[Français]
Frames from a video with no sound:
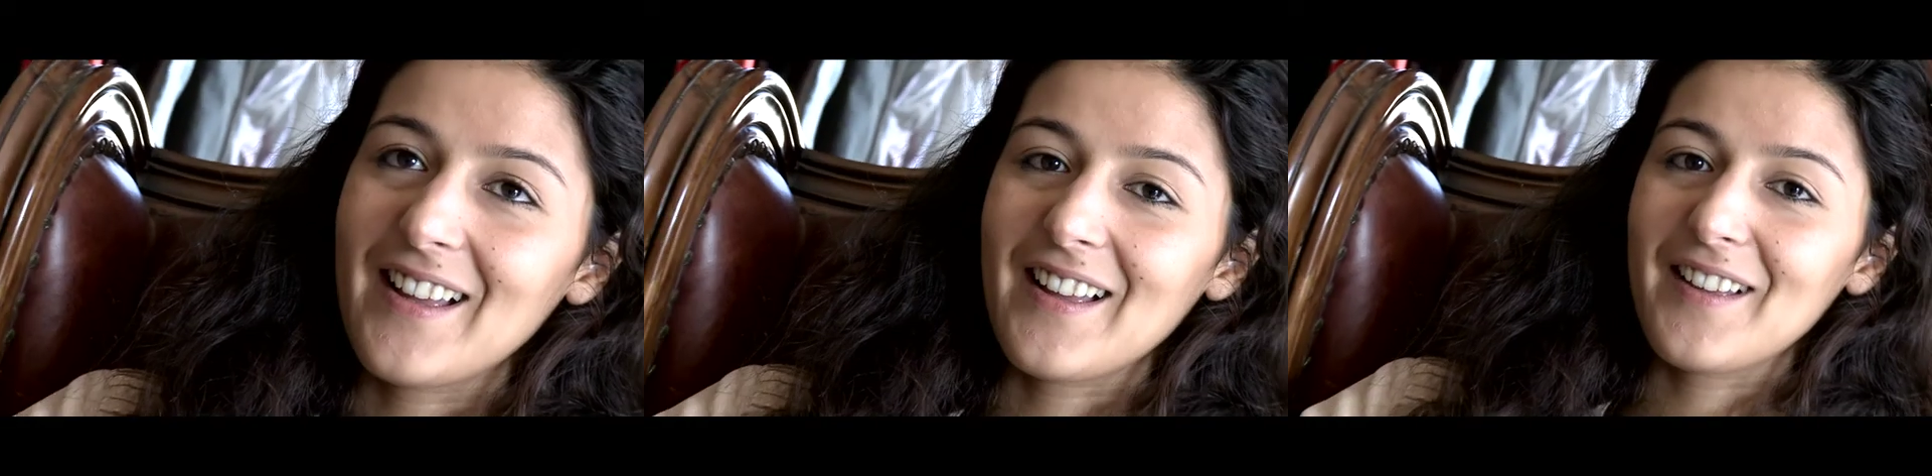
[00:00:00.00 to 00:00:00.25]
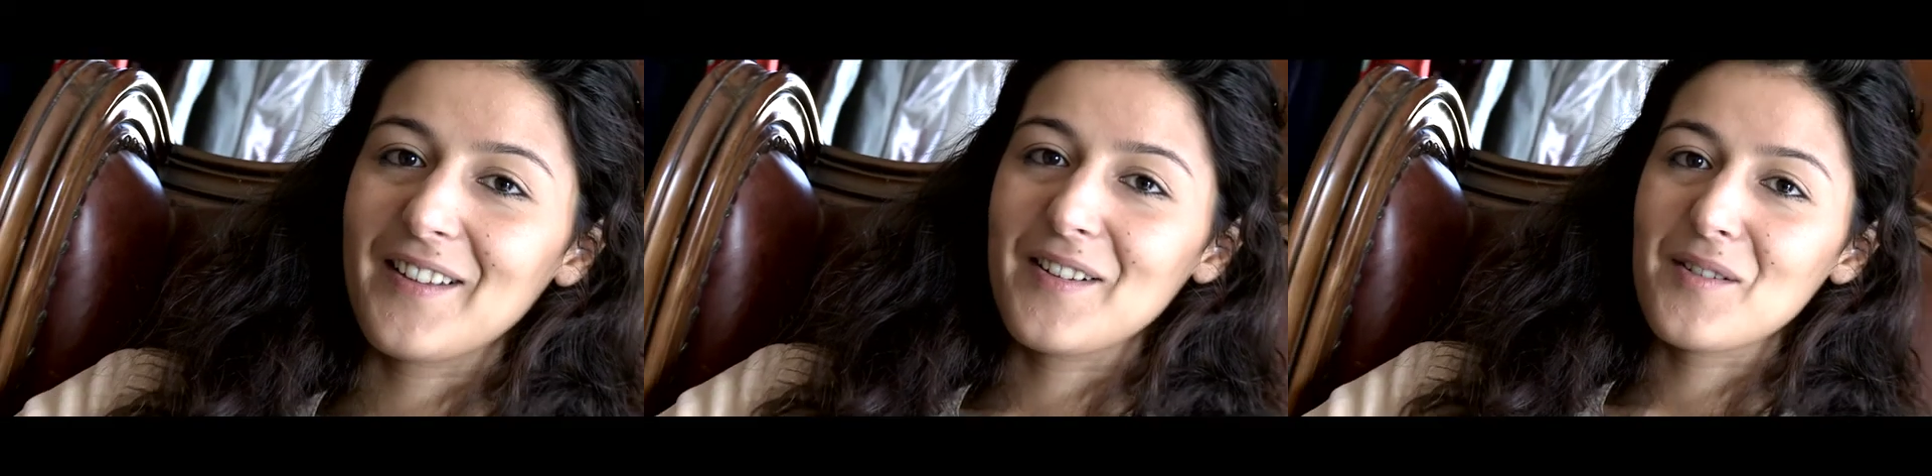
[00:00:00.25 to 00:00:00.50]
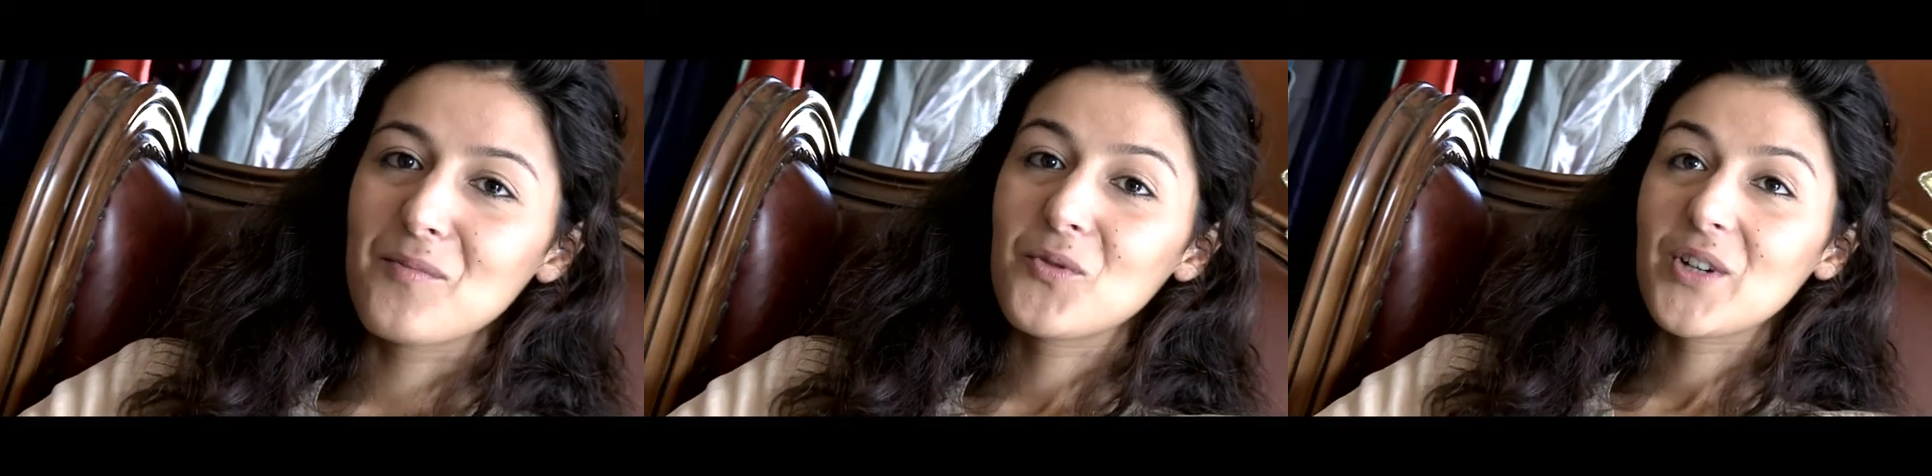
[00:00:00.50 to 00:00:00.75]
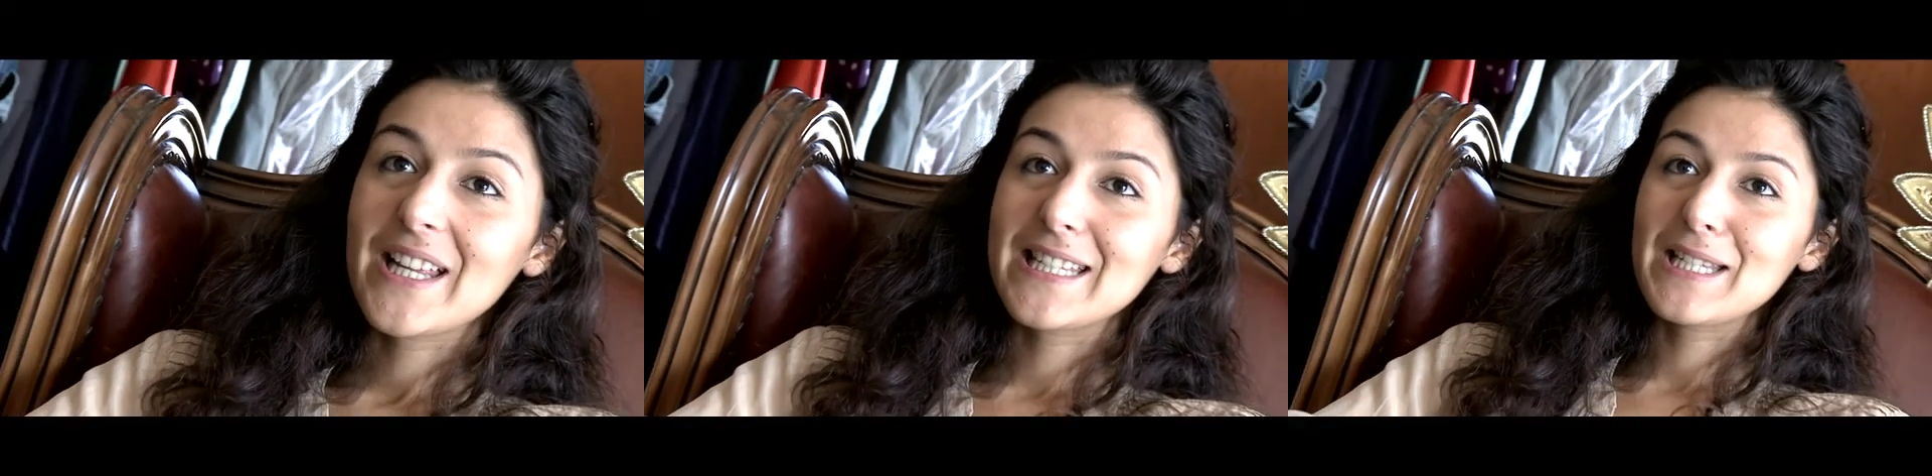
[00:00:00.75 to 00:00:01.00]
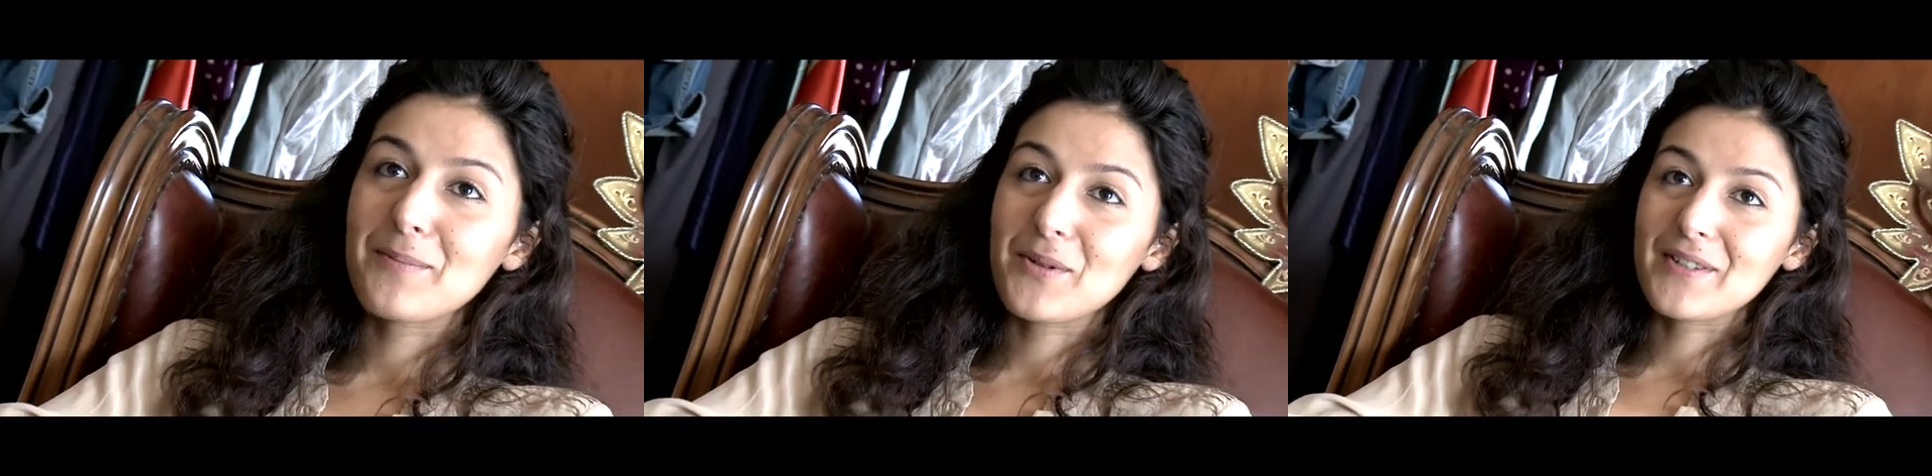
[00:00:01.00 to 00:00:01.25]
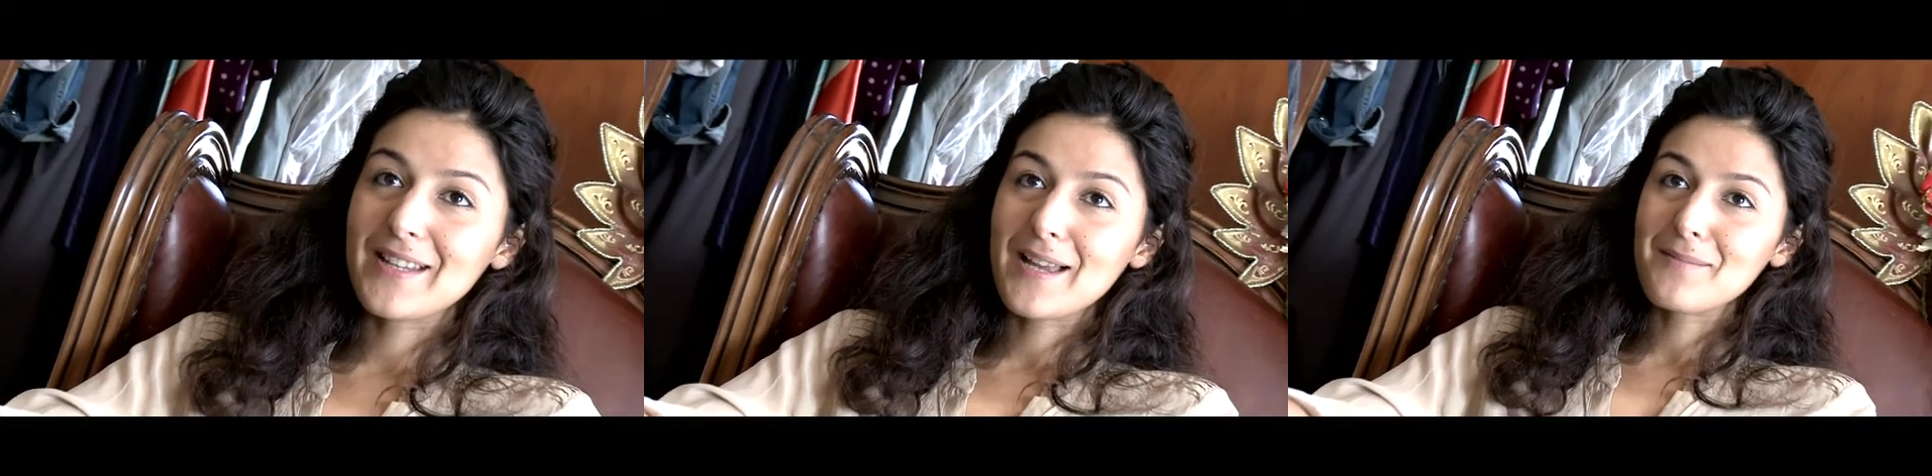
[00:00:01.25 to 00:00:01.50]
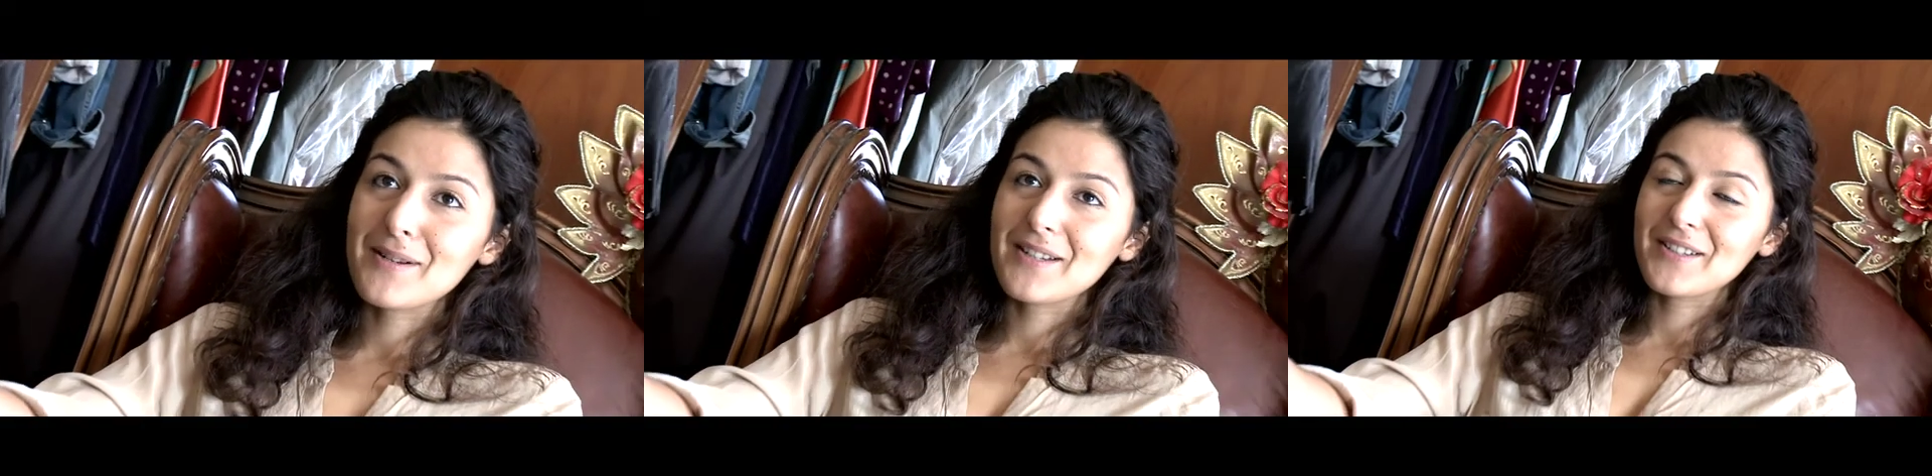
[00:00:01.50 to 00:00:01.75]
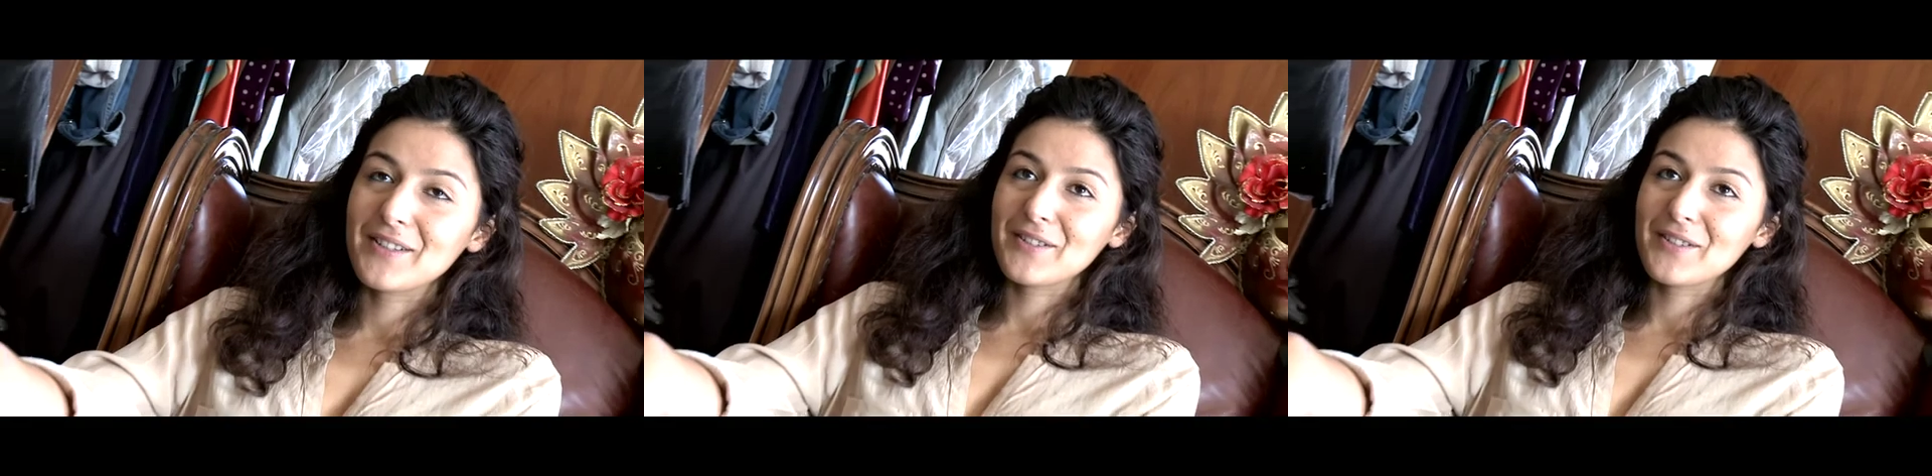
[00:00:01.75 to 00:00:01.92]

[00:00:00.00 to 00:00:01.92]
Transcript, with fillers: mon indispensable